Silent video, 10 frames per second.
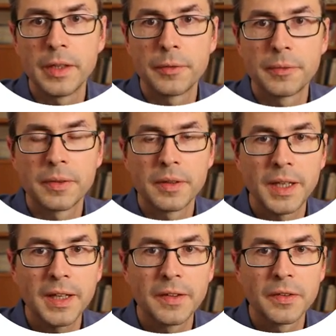if
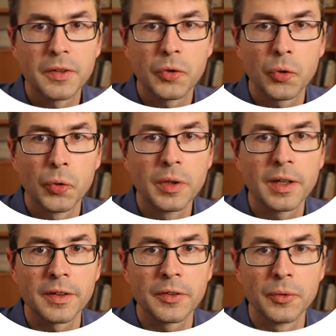x
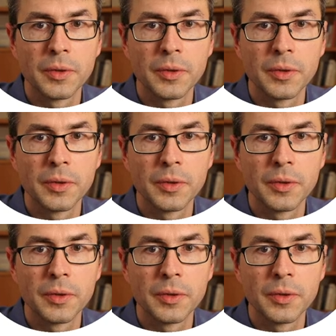ungleich